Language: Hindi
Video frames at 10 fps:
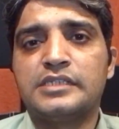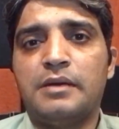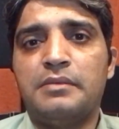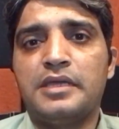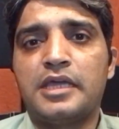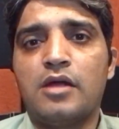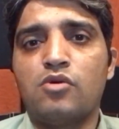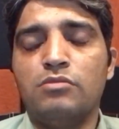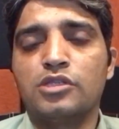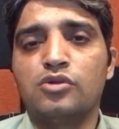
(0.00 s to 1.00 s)
साहब ने कि
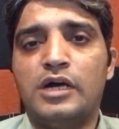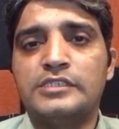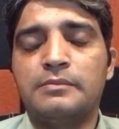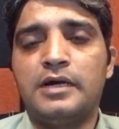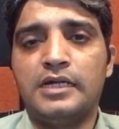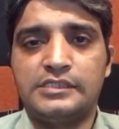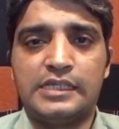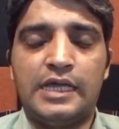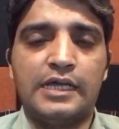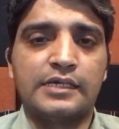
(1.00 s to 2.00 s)
हुकूमत तो आजम खान
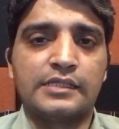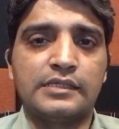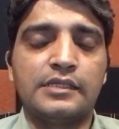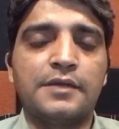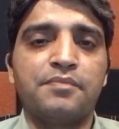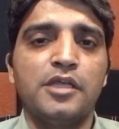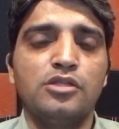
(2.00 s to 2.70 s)
चलाया करते थे